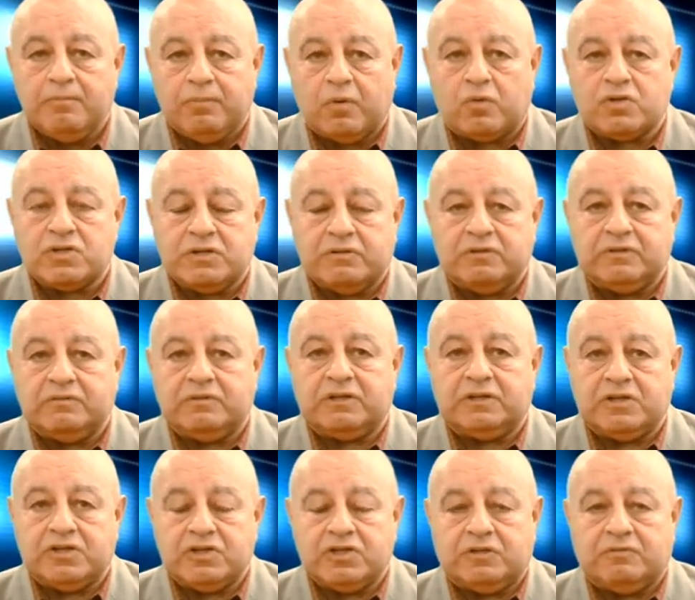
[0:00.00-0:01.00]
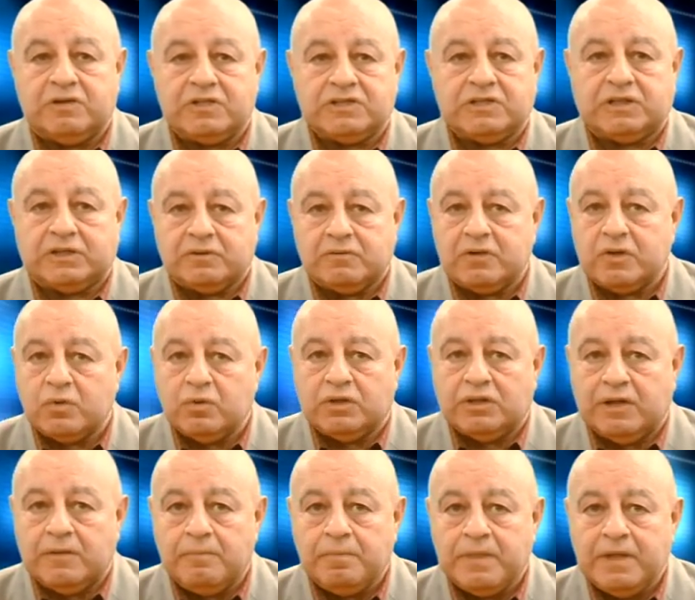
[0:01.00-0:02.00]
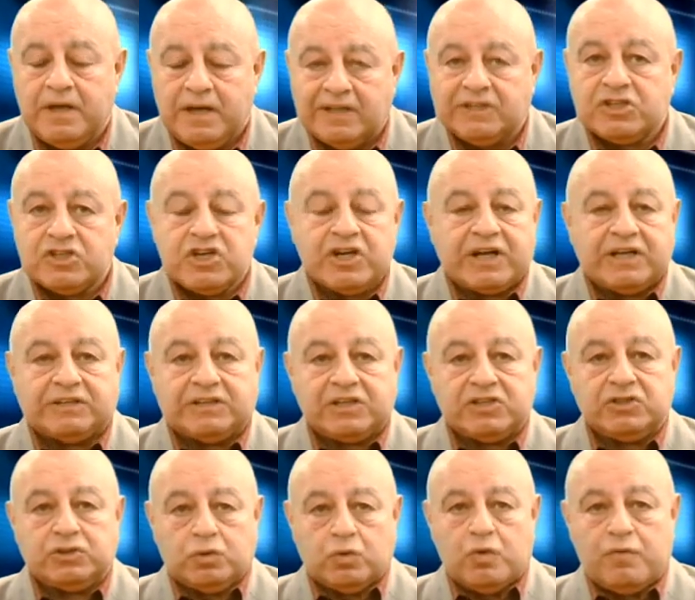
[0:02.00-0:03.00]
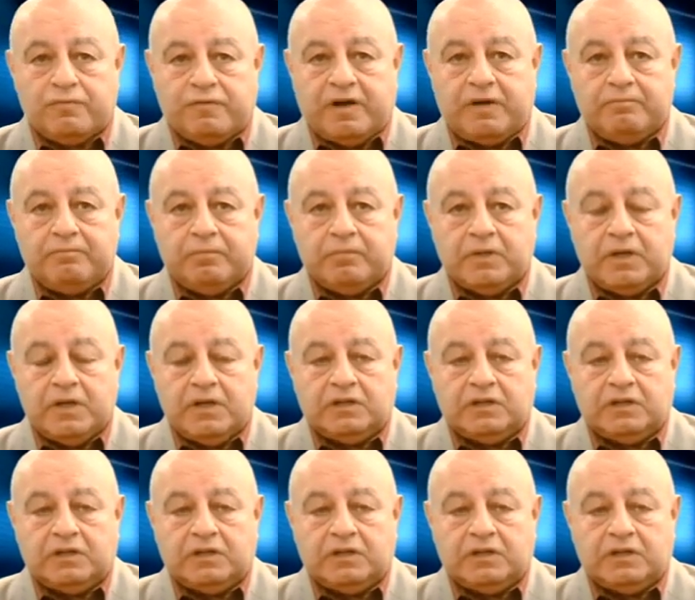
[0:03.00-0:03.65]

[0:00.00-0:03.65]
прошлого 2020 года. Это же катастрофа.